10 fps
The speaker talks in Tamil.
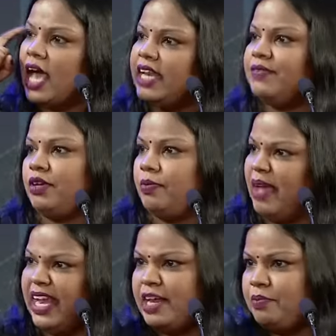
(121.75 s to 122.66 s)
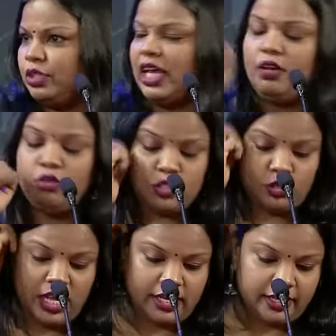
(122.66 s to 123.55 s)
அறிவு மெயினாக இப்போ தலை ஒன்று
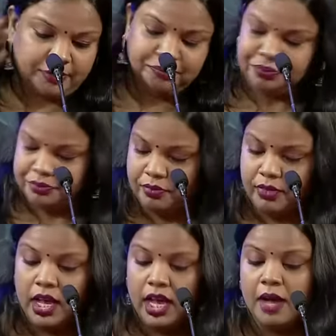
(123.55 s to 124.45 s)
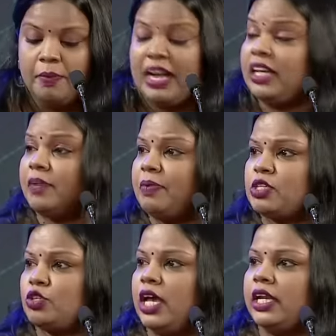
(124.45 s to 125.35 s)
சொன்னார் பழக்கரப்பையா
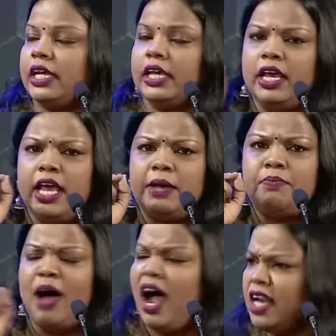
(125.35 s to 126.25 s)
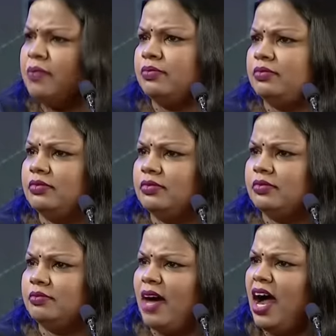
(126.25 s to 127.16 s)
சொன்னார் மானம்
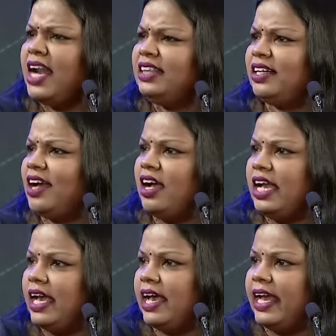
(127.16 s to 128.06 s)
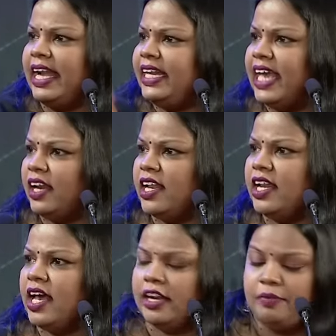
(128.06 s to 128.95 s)
வானத்துக்காக என்டிஆர்
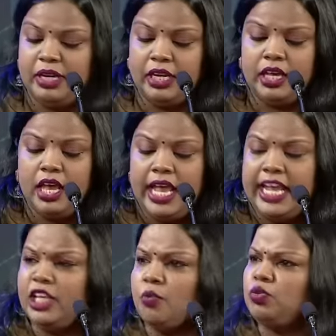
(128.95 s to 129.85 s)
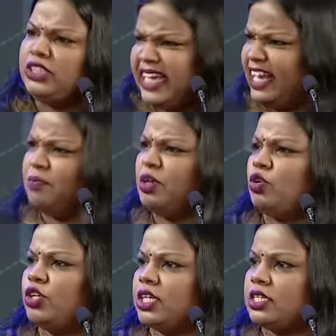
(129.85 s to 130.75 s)
நின்னார் அப்படின்னு இந்த முதுகெலும்புன்னு
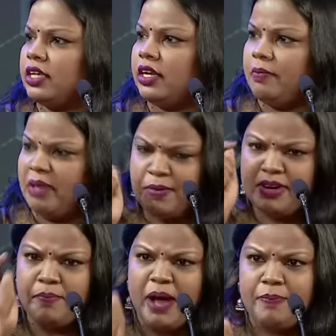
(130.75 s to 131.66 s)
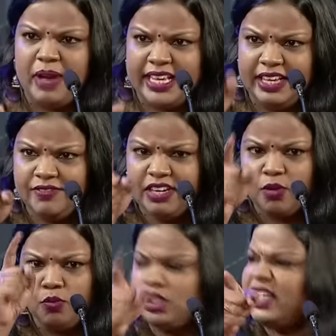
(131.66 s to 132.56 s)
ஒன்று இருக்கு சார் பவுளம் பாப்பா இவருக்கு
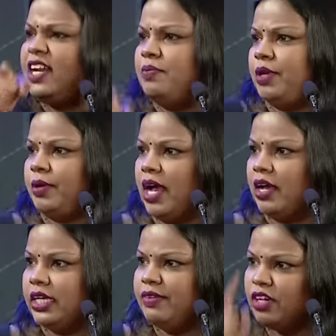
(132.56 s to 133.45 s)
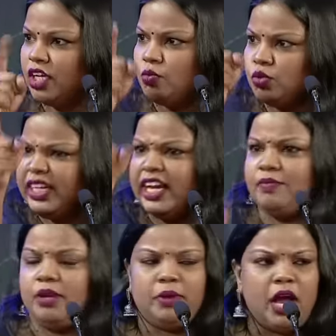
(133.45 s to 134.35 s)
முதுகெலும்பு இருக்கா இவங்களுக்கு முதுகெலும்பு
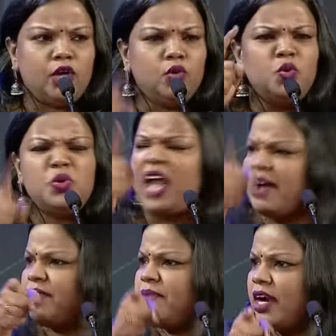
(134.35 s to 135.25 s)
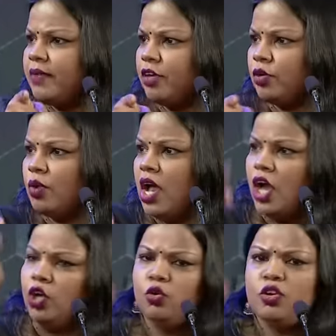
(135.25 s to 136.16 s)
இருக்கா நூறு அவமானம் வரும்
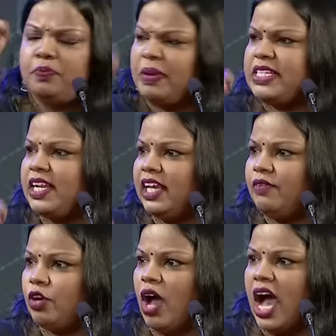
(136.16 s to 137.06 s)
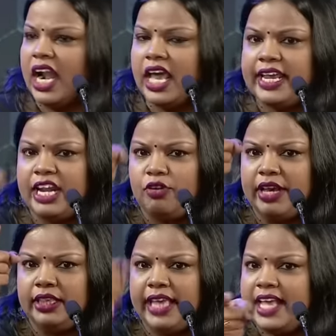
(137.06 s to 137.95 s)
நூறு பிரச்சனைகள் வரும் ஆனால் என்னுடைய
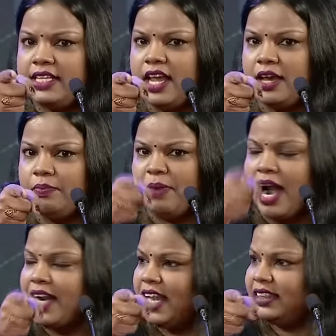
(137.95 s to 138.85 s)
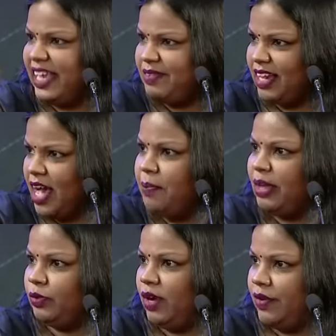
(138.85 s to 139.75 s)
தே மாநிலத்தை இவன்
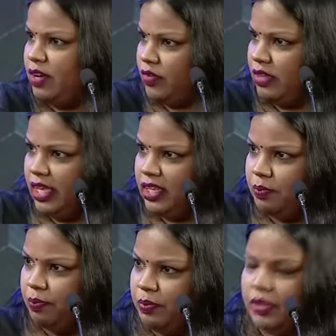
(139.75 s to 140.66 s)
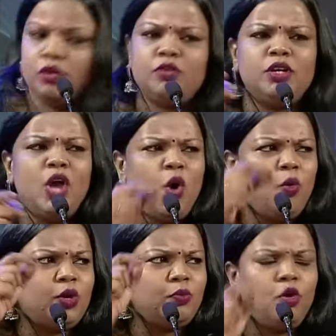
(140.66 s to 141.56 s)
காப்பாற்றுவான் இவனுக்கு வந்து அந்த ஒரு
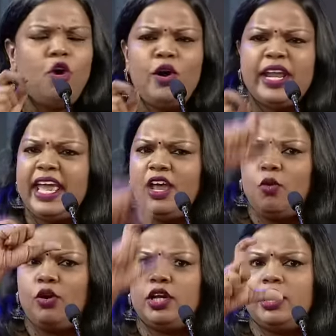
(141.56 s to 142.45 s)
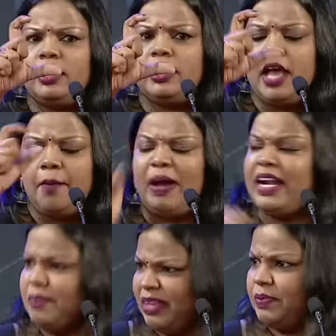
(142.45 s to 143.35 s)
ஒரு மோடி ஒரு பண
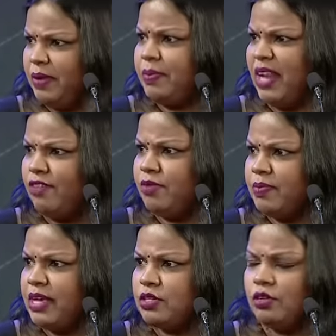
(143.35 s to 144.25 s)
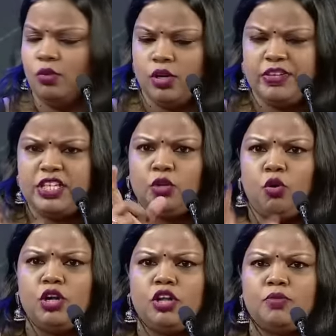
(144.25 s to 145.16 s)
மதிப்பிழப்பு நவம்பர் மாதம் ஒரு விஷயத்தை
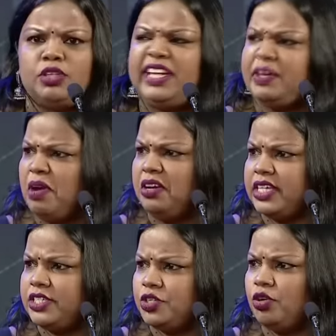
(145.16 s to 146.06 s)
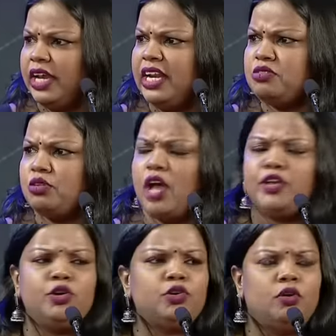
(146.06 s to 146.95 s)
கொண்டு வரும்போது டிமானிட்டைசேஷன் கொண்டு என்ன சொல்லுவோம்
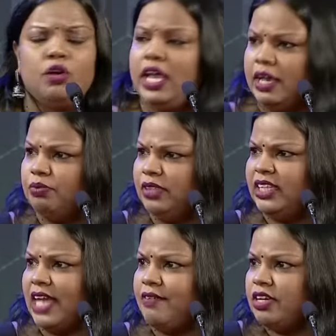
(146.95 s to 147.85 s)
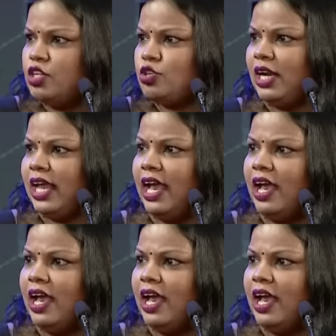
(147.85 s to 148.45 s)
ஐயோயோ தவறுன்னு சொல்லல